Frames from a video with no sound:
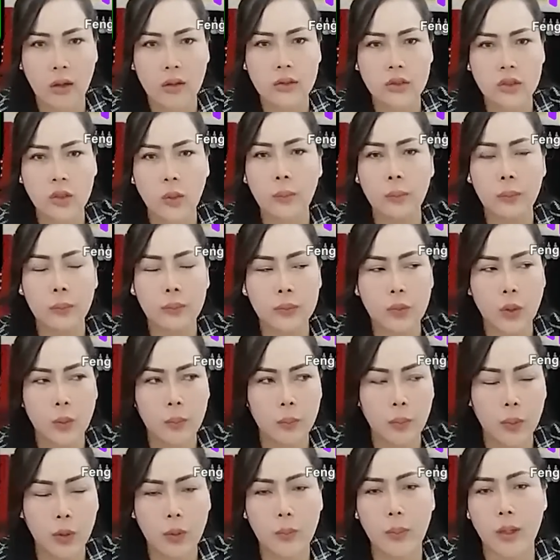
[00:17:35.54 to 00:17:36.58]
nhom nhom
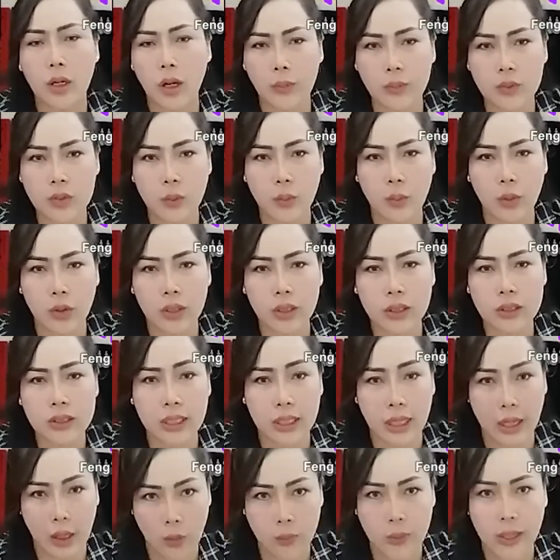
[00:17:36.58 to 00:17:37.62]
prui bảo rắm cho mối nâng chào
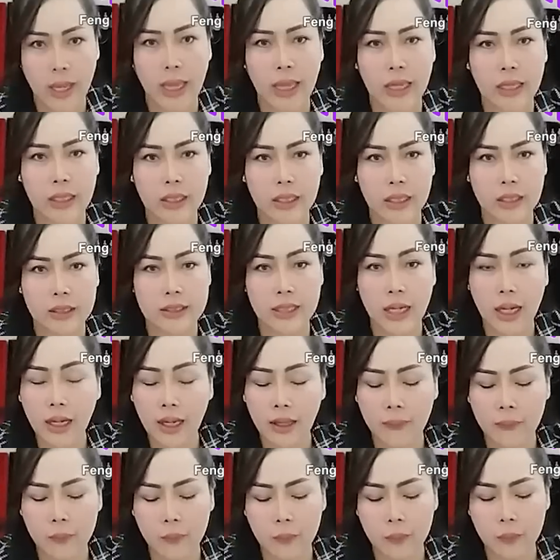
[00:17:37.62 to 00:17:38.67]
cao ông ca nghe chẳng
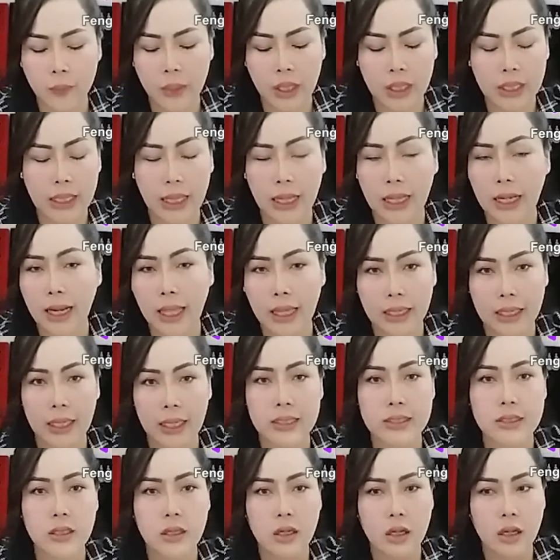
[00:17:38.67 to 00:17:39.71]
á miên nhạc khác kê
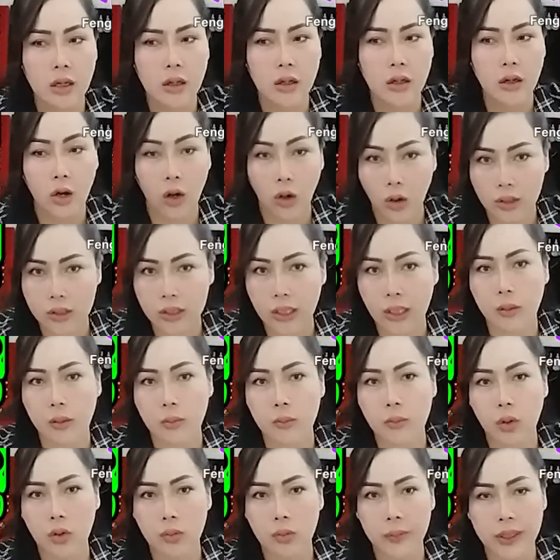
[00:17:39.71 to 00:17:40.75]
lọ tần là
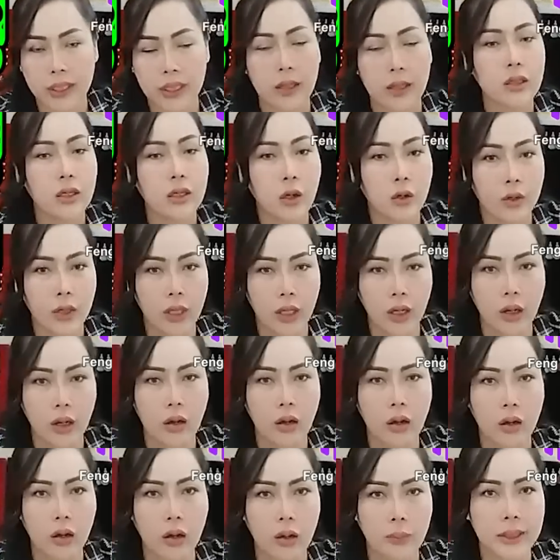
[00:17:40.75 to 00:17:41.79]
một bị cái không kẹt
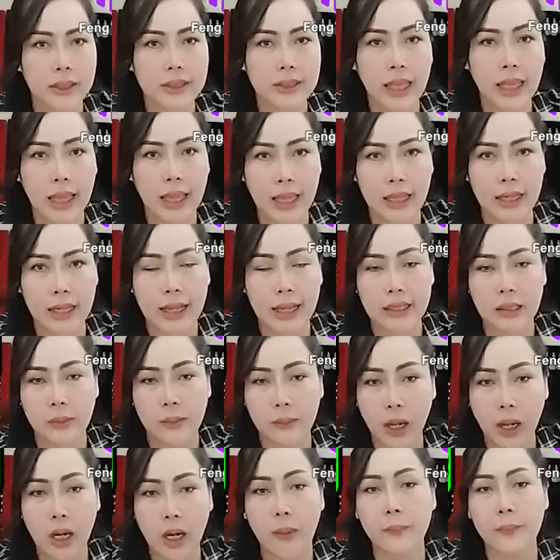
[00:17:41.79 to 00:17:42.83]
lọ bàn tay lát tập
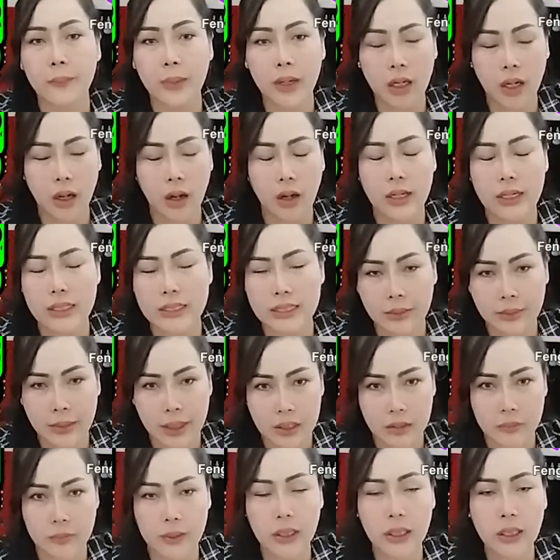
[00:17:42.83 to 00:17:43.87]
pha làm pơ lọ để chào
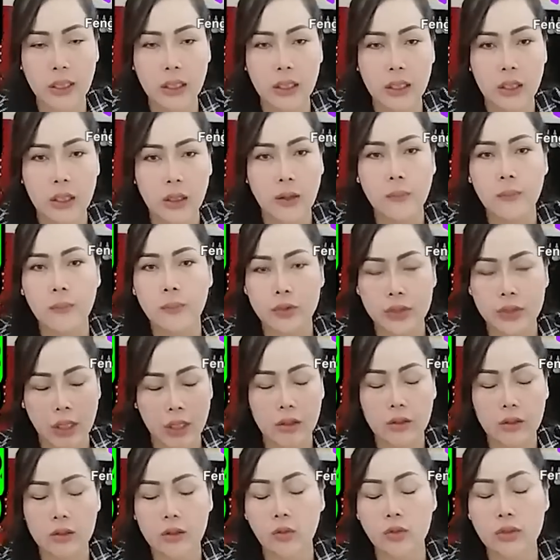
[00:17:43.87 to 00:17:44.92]
bàn phớ
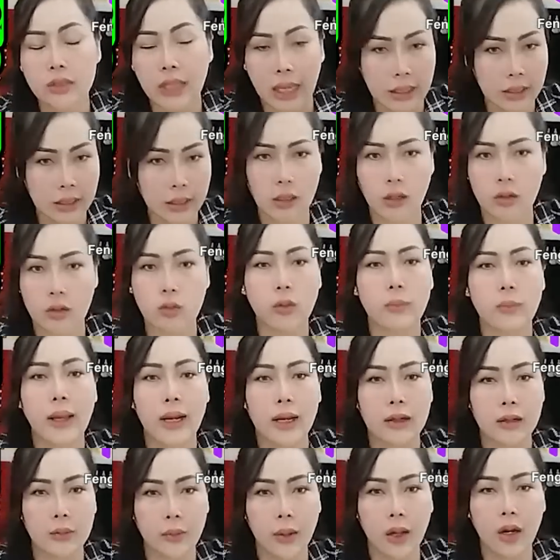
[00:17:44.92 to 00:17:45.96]
chẳng trai là tôi bàn
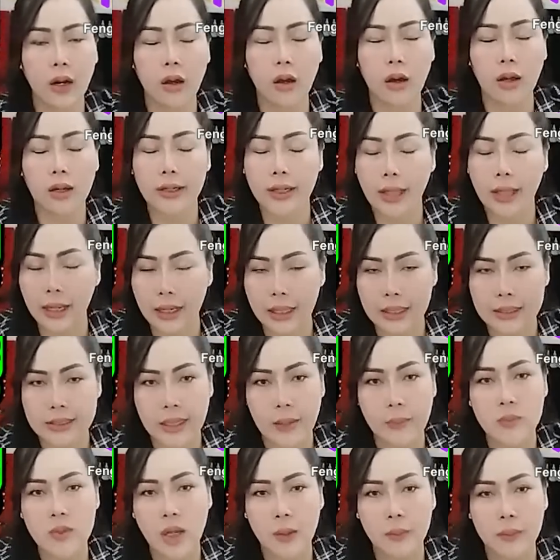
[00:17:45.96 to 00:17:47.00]
là tập pha lọ nè để
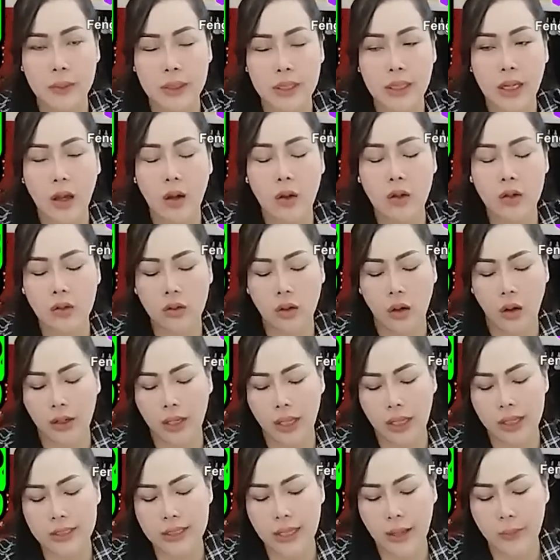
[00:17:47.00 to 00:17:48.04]
chăm chạm bị cào rồi còn
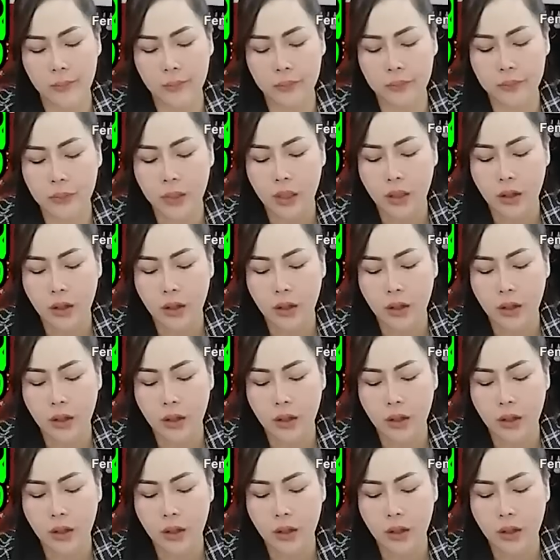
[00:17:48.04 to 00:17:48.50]
nè chăm